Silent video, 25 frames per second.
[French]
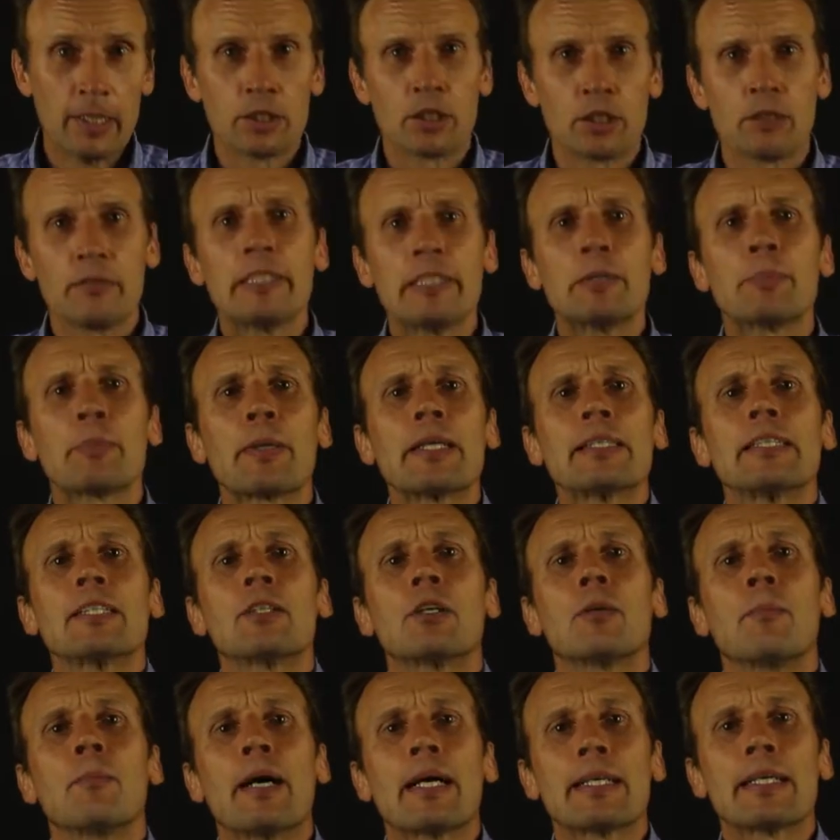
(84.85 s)
Son
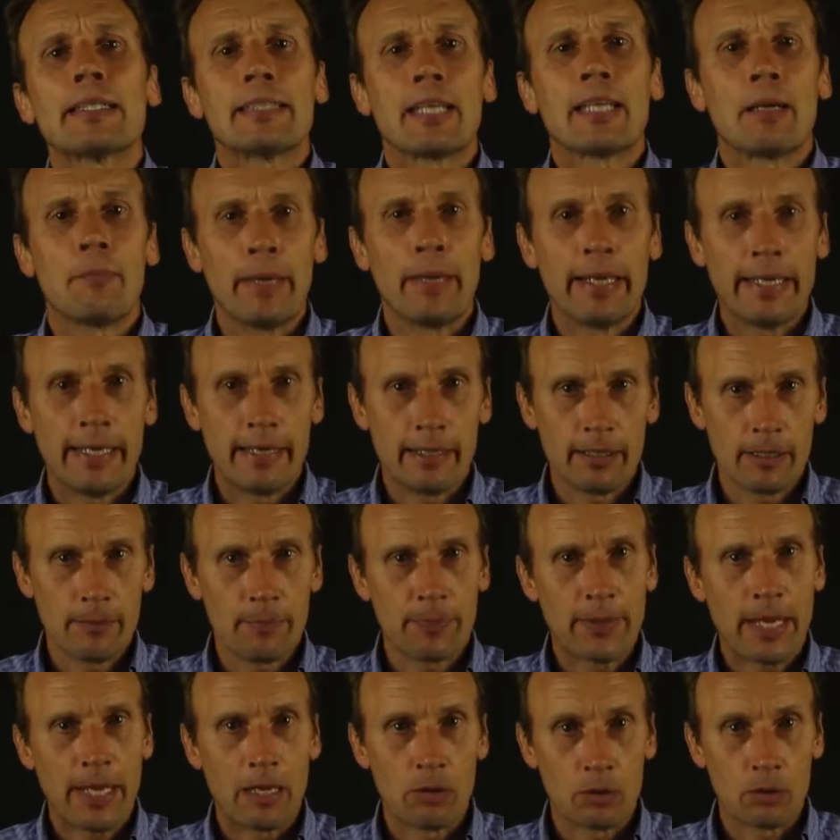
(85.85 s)
vice-président Marissa Meyer
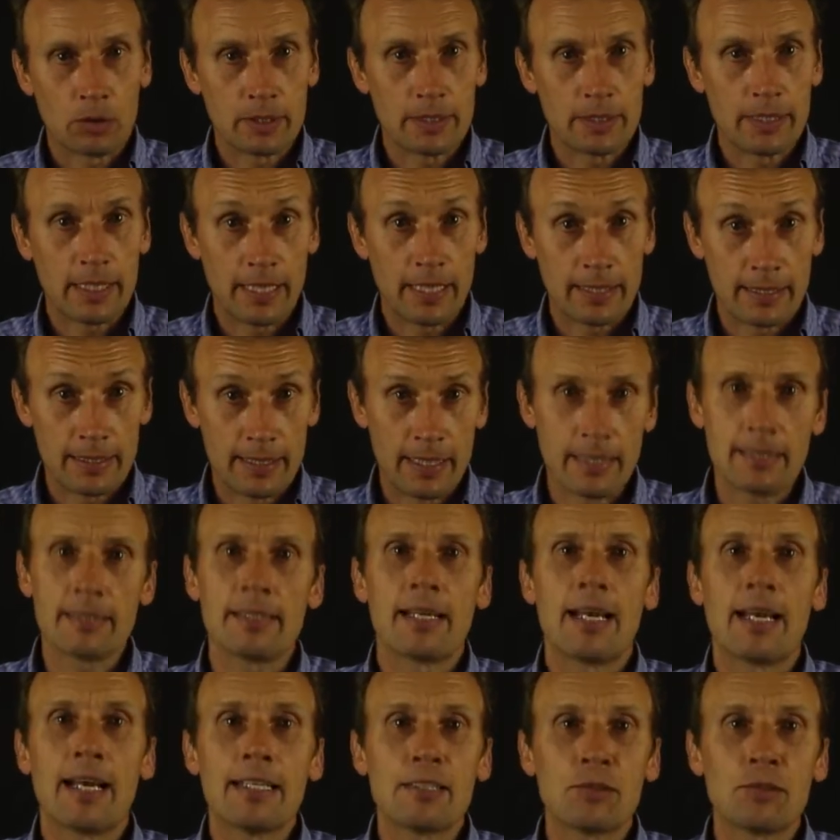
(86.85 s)
a lancé un
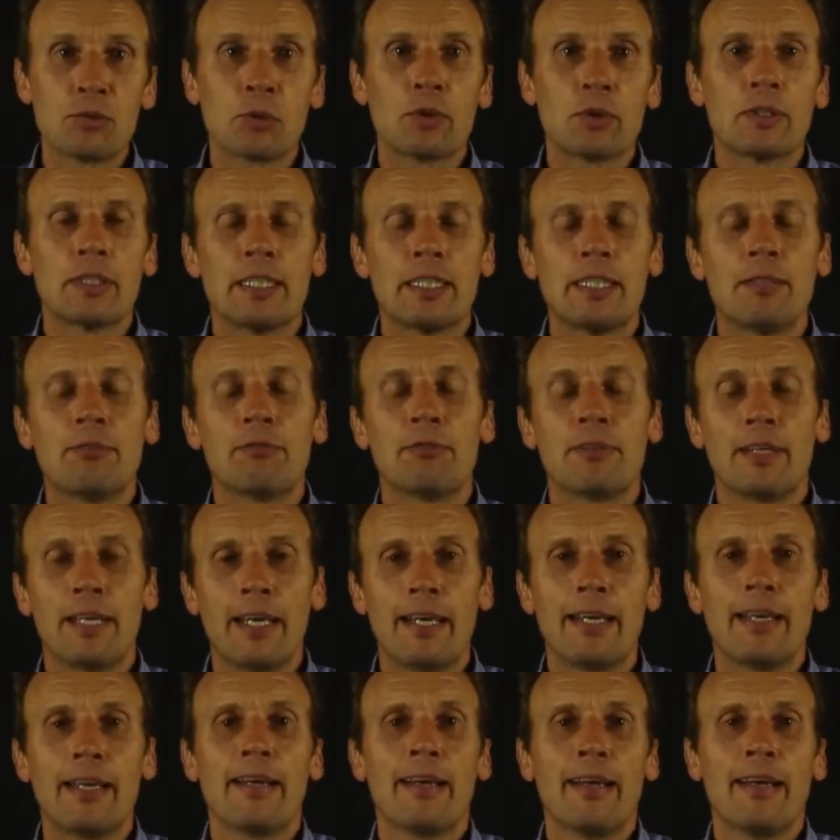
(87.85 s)
test instructif
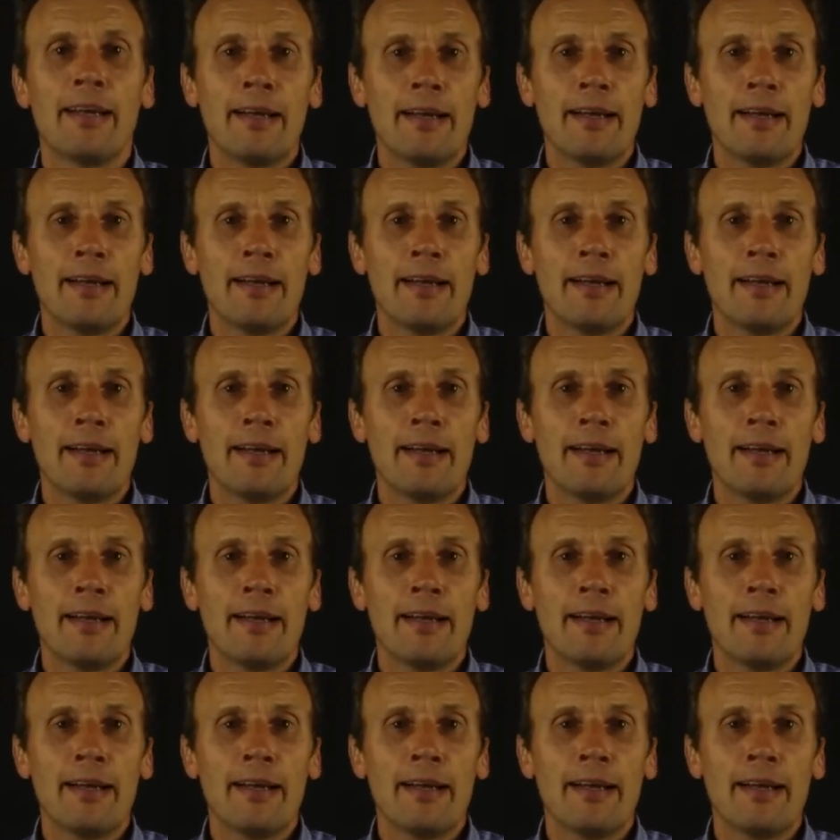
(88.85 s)
et